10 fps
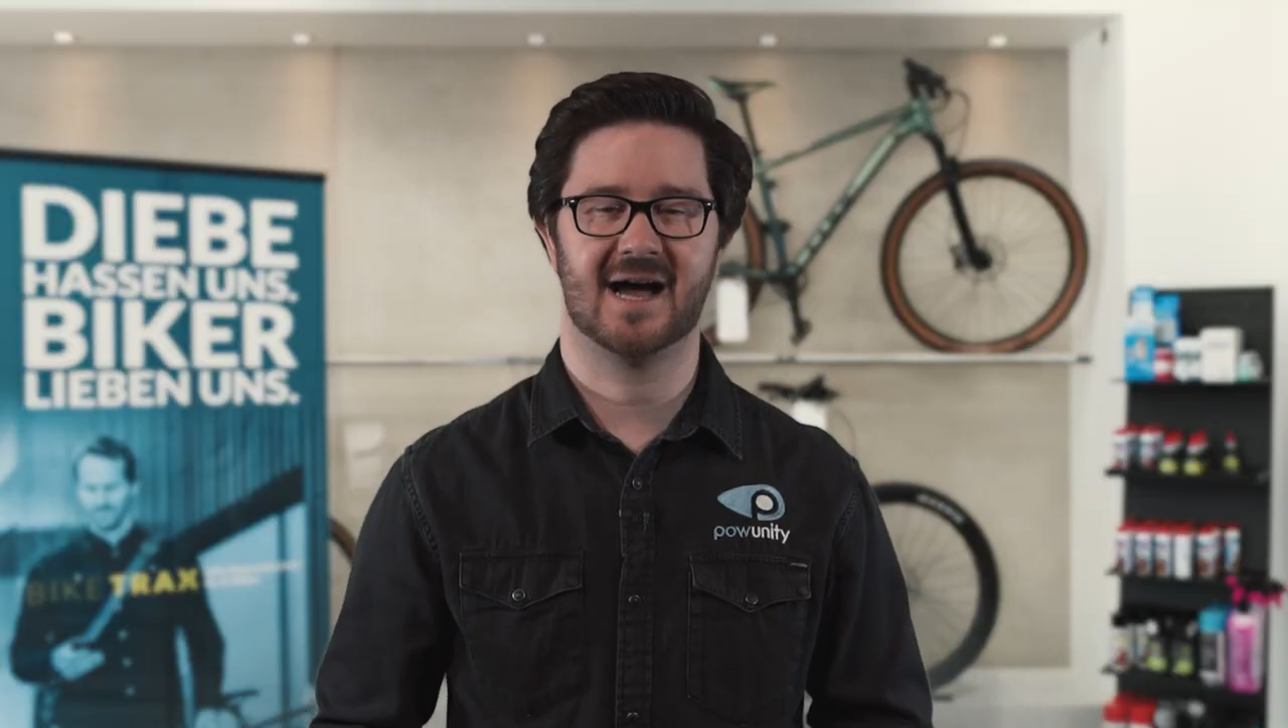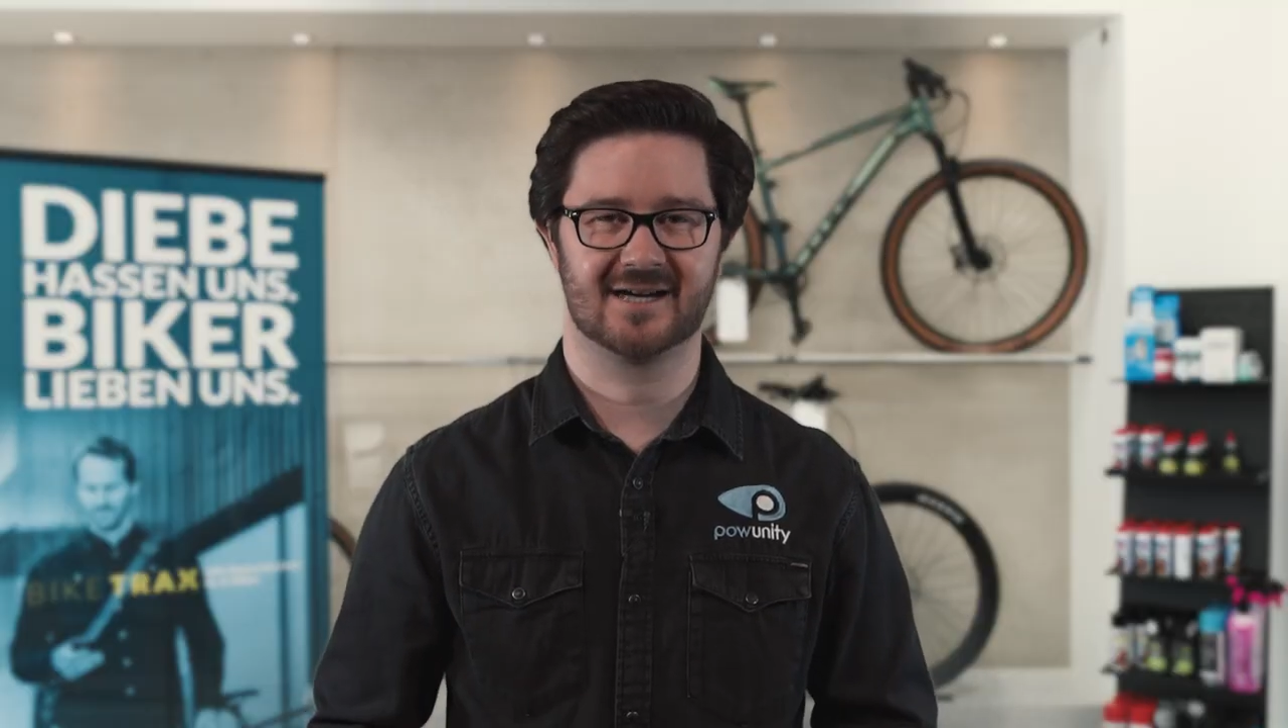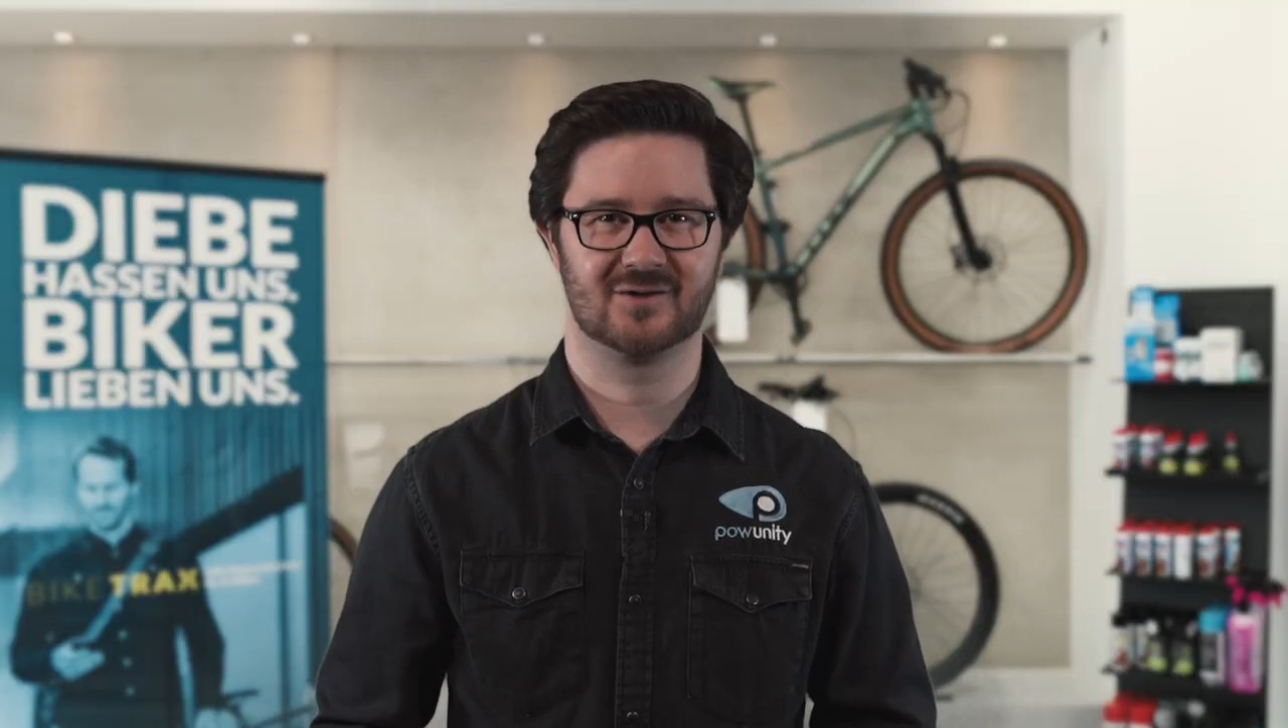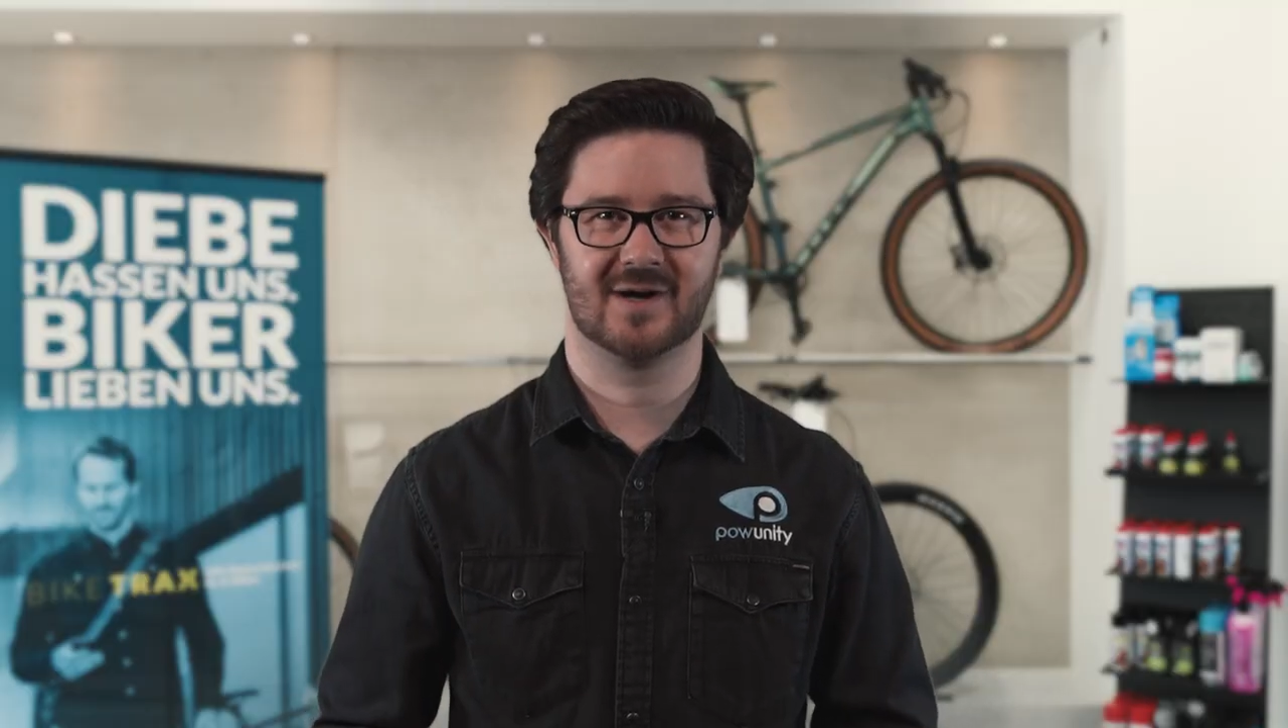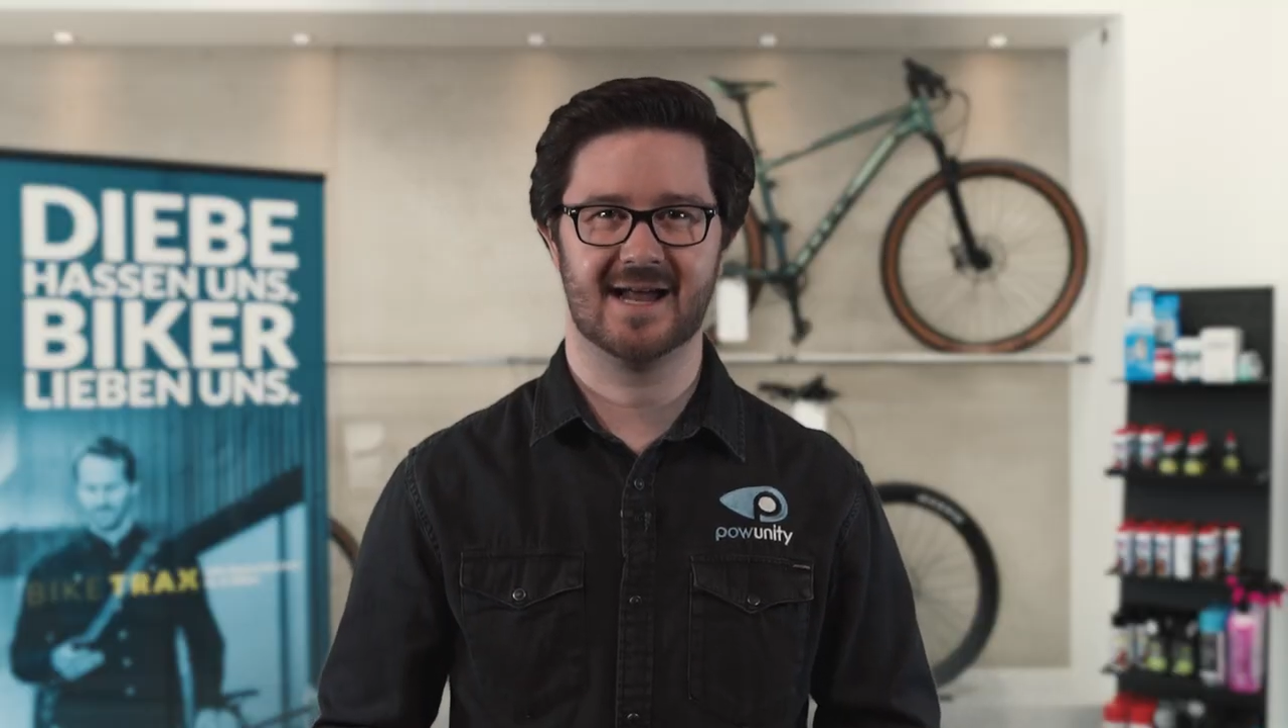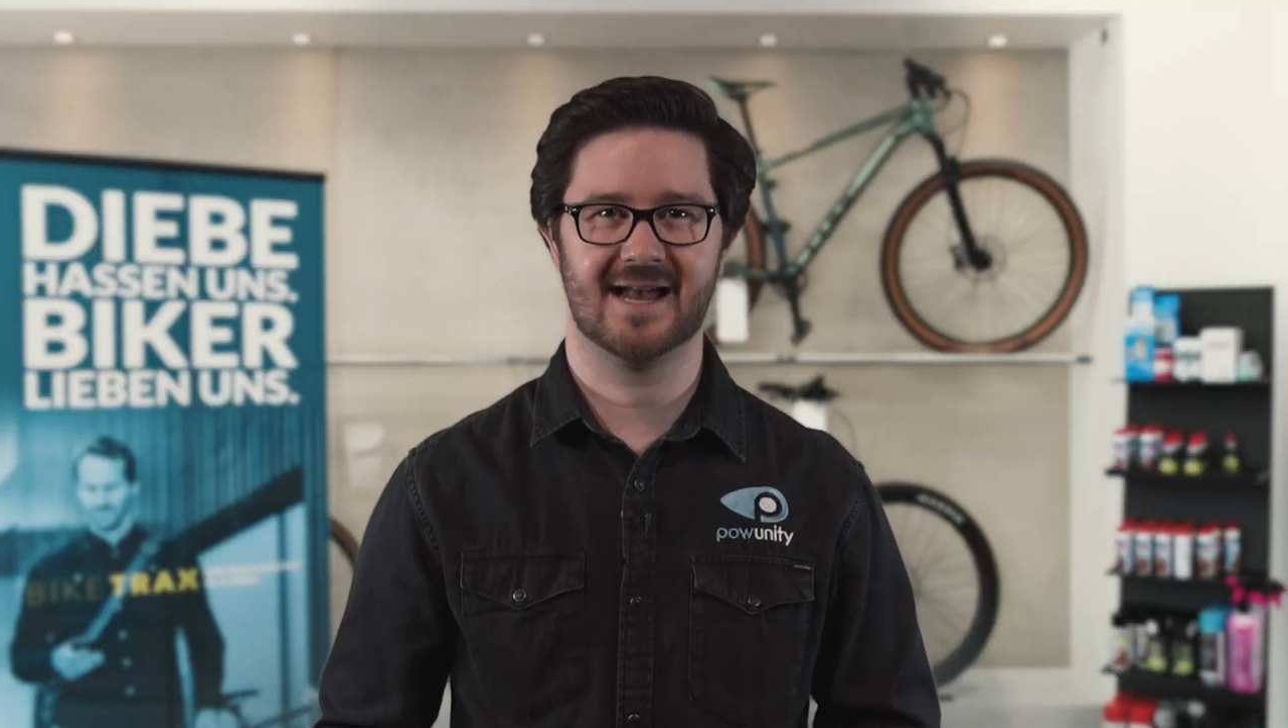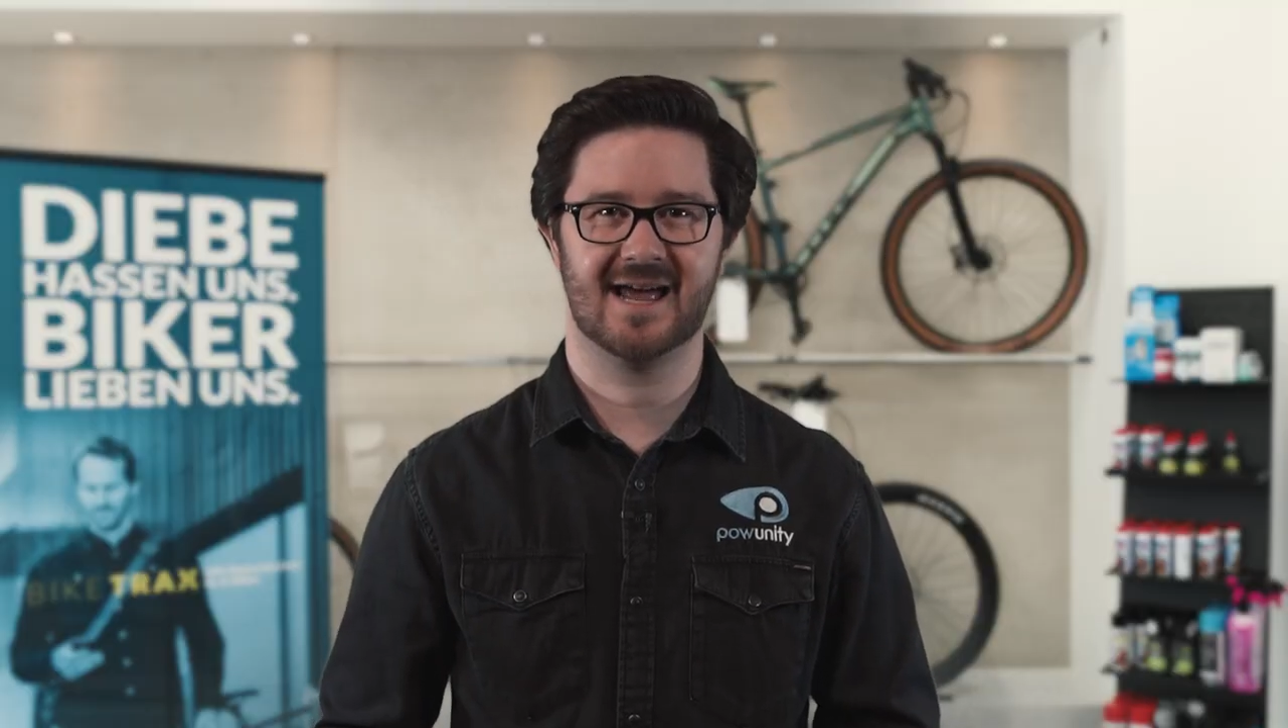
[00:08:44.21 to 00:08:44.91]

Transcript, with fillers: aktuell